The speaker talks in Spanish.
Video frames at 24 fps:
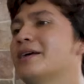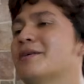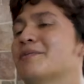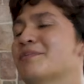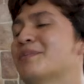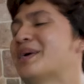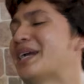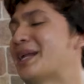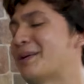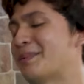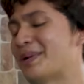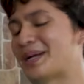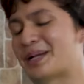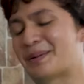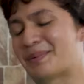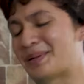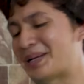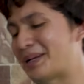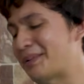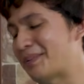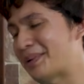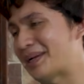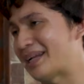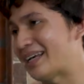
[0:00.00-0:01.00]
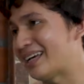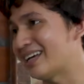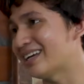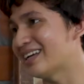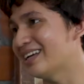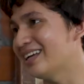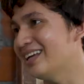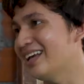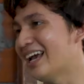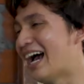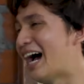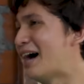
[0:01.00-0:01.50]
Mira, mira, mira, mira.
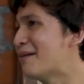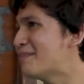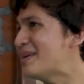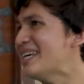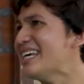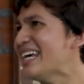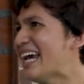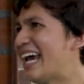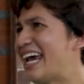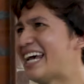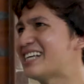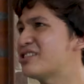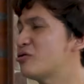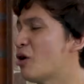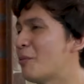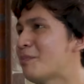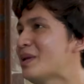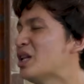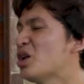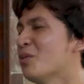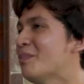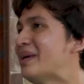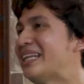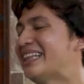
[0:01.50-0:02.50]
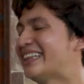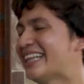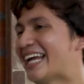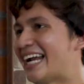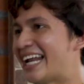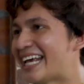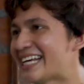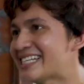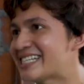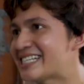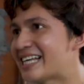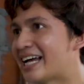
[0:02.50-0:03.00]
A mí eso a mí no me
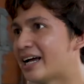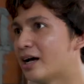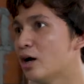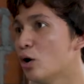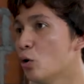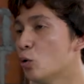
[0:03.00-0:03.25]
interesa.